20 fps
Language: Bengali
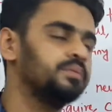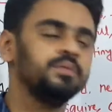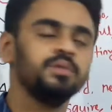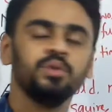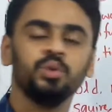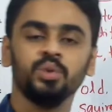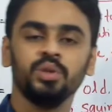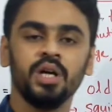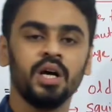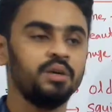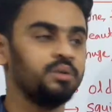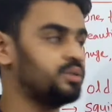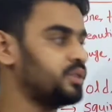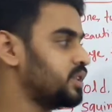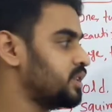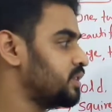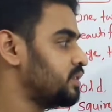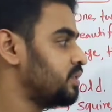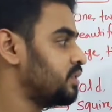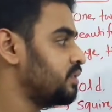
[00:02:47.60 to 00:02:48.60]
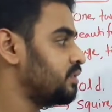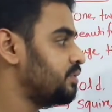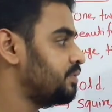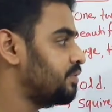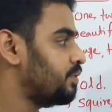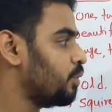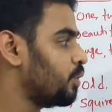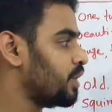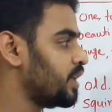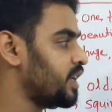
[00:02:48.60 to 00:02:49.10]
টু থাউজেন্ড
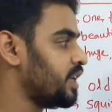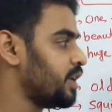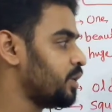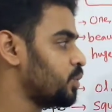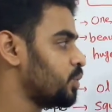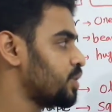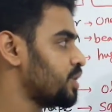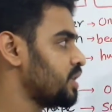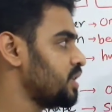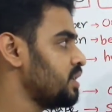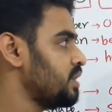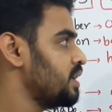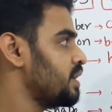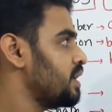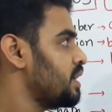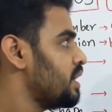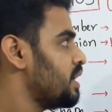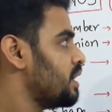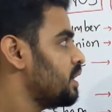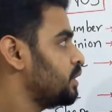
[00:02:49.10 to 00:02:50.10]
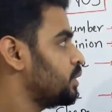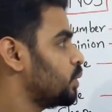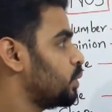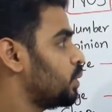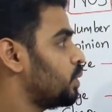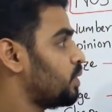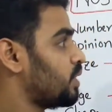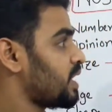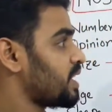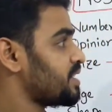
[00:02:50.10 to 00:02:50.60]
ফোরটিনের কোশ্চেন তো
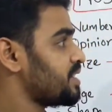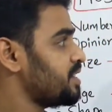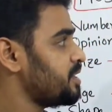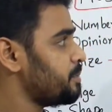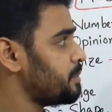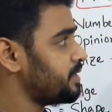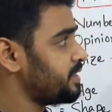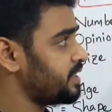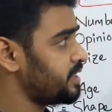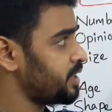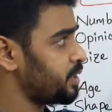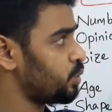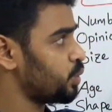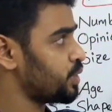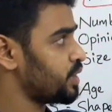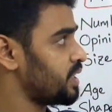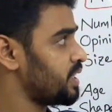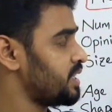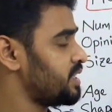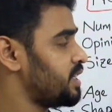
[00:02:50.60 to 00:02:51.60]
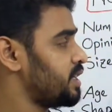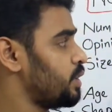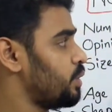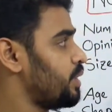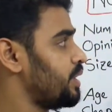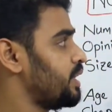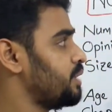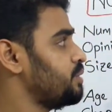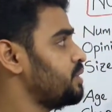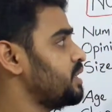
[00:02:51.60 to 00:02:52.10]
রাশিয়া ইউনিভার্সিটি যে কোশ্চেনটা ছিল
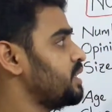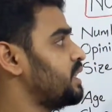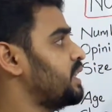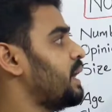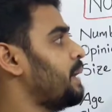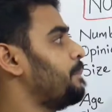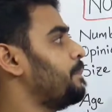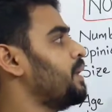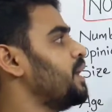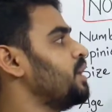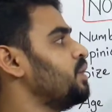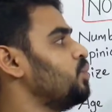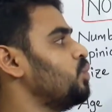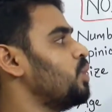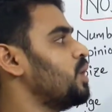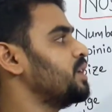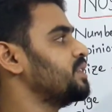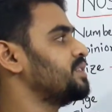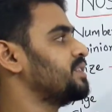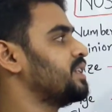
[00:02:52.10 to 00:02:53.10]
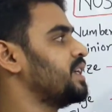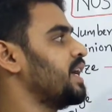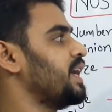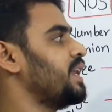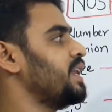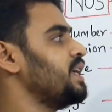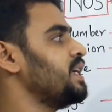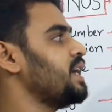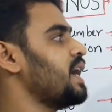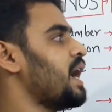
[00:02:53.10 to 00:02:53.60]
এটা হচ্ছে দ্য ম্যান ওয়াজ
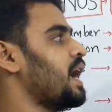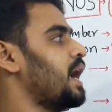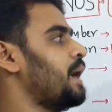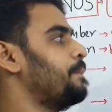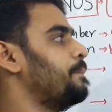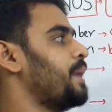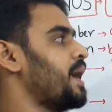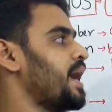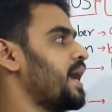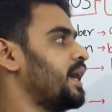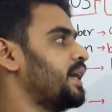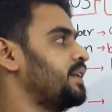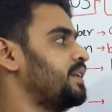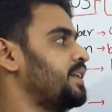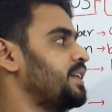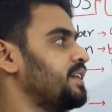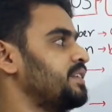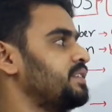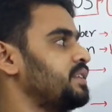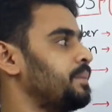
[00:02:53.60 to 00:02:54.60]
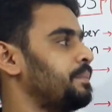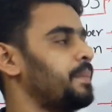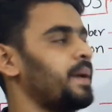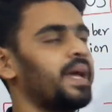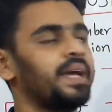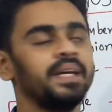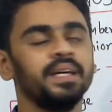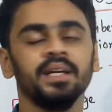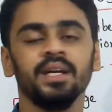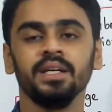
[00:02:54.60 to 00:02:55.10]
কেয়ারিং আ ব্যাগ ঠিক আছে
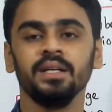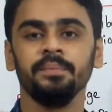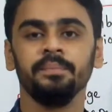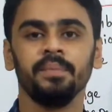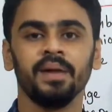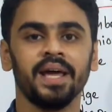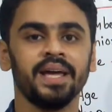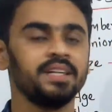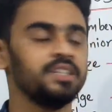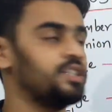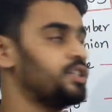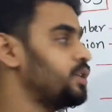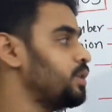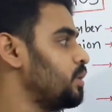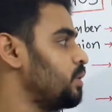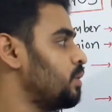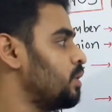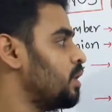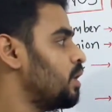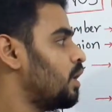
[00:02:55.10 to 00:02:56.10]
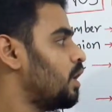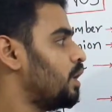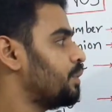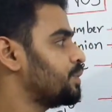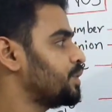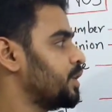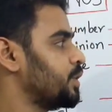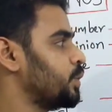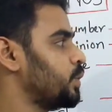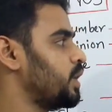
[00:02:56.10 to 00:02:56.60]
ব্যাগের আগে ব্ল্যাঙ্ক ছিল
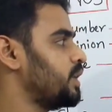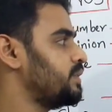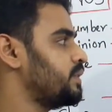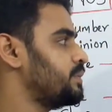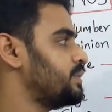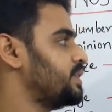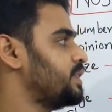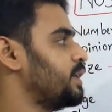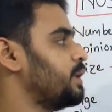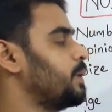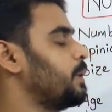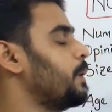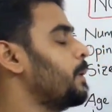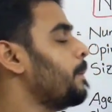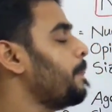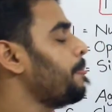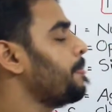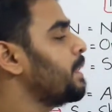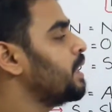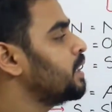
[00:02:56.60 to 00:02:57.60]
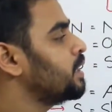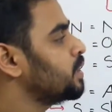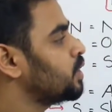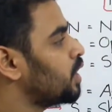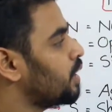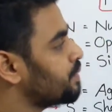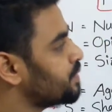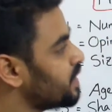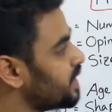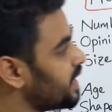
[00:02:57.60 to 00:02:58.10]
অপশানগুলো এভাবে ছিল তো
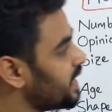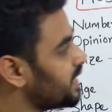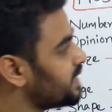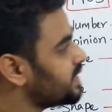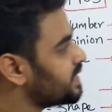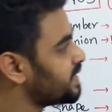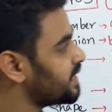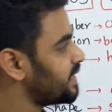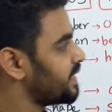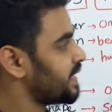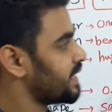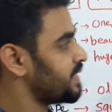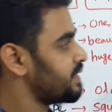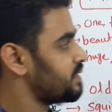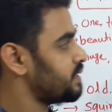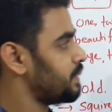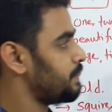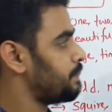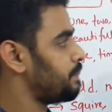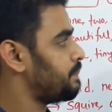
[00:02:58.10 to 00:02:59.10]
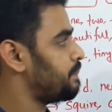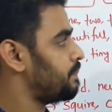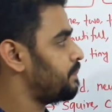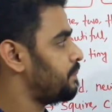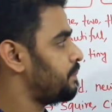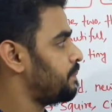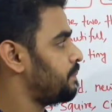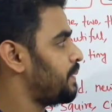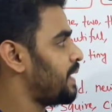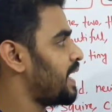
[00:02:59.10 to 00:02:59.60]
অপশান এতে যেটা দেখা যাচ্ছে
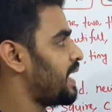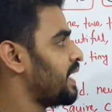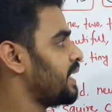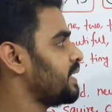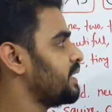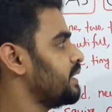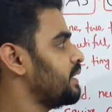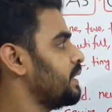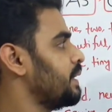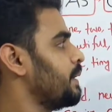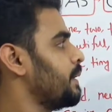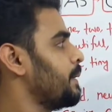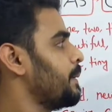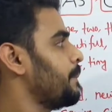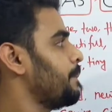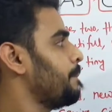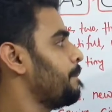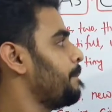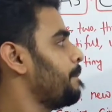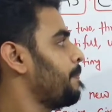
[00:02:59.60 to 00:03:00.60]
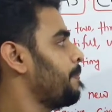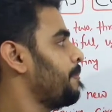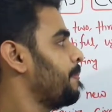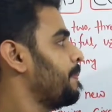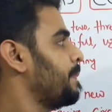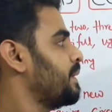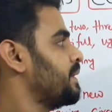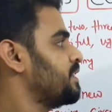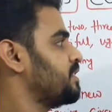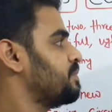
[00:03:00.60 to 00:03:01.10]
ব্ল্যাক
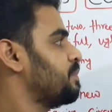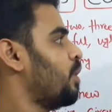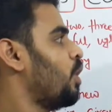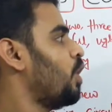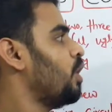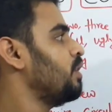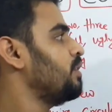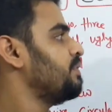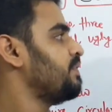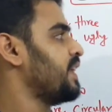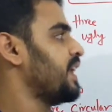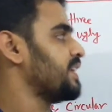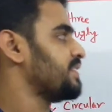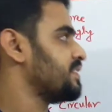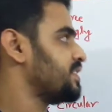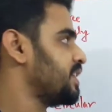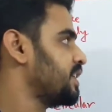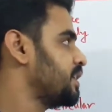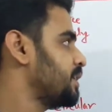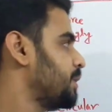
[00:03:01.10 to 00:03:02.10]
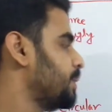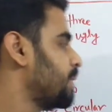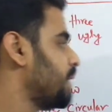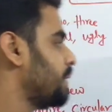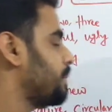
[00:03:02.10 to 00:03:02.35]
স্মল প্লাস্টিক ওকে